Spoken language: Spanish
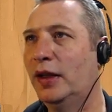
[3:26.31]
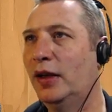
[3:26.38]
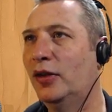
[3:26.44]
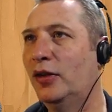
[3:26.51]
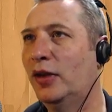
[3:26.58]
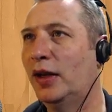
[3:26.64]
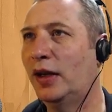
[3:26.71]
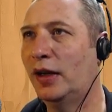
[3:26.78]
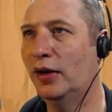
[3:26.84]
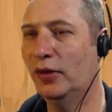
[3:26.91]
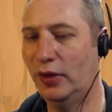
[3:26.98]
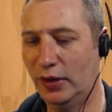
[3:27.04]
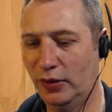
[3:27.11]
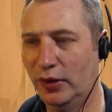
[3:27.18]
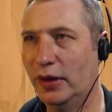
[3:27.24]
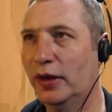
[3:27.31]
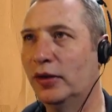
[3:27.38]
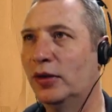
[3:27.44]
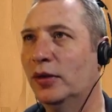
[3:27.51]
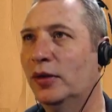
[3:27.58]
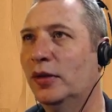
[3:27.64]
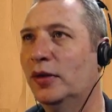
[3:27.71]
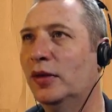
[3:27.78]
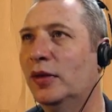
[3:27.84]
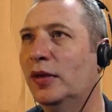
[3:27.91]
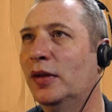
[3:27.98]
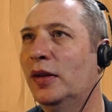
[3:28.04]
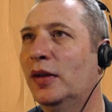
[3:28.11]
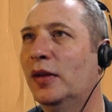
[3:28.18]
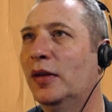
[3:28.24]
Ya le estoy agarrando la onda a
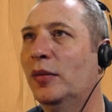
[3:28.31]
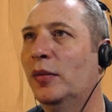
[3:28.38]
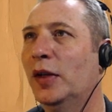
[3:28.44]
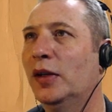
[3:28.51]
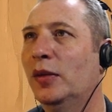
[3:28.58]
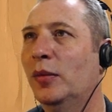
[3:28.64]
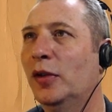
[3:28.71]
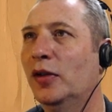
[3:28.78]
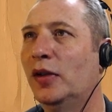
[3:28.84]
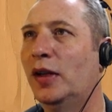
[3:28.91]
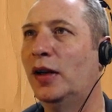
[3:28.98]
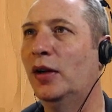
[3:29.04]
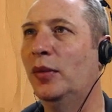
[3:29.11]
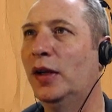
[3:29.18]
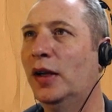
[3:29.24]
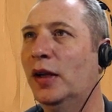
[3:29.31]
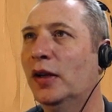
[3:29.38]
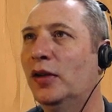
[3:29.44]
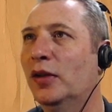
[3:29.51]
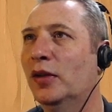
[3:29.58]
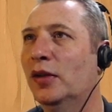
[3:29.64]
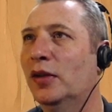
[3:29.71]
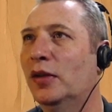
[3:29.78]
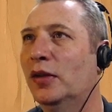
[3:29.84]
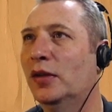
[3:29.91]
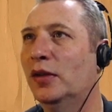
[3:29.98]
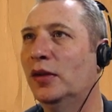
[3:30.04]
esto. Más o menos a la ubicación.